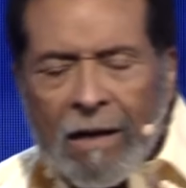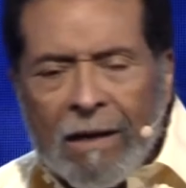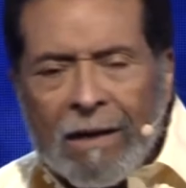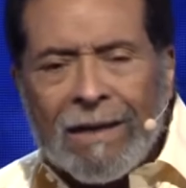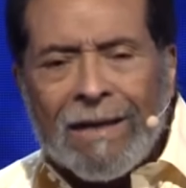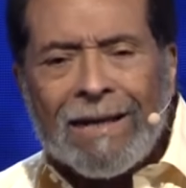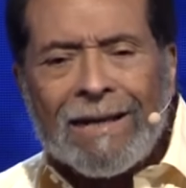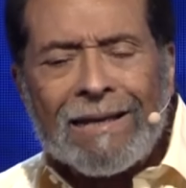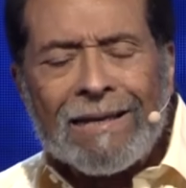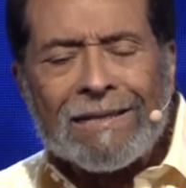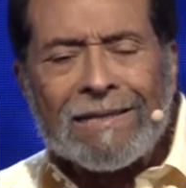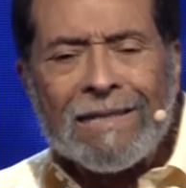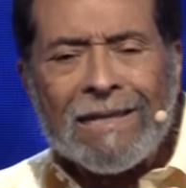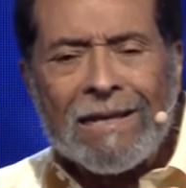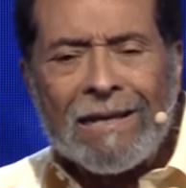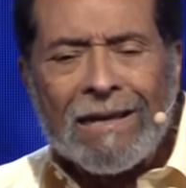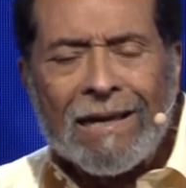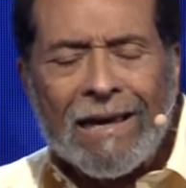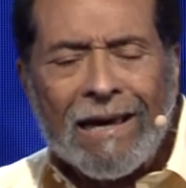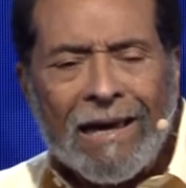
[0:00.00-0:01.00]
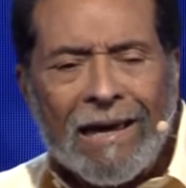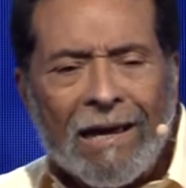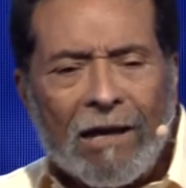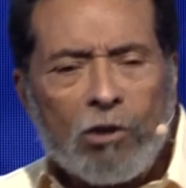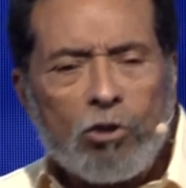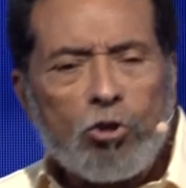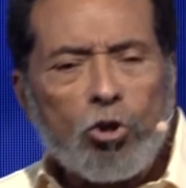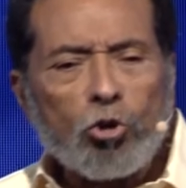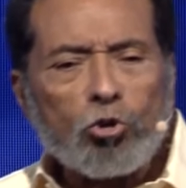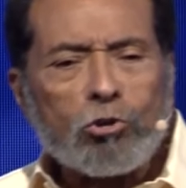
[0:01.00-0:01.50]
Quiere decir que
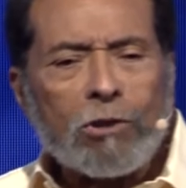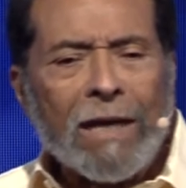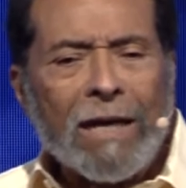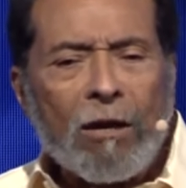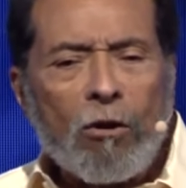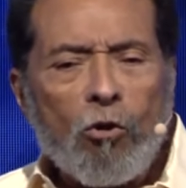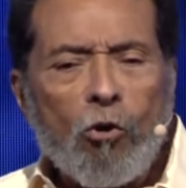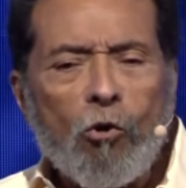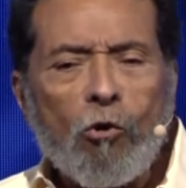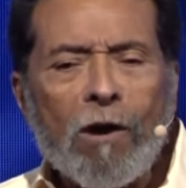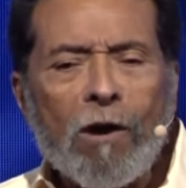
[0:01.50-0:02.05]
yo tengo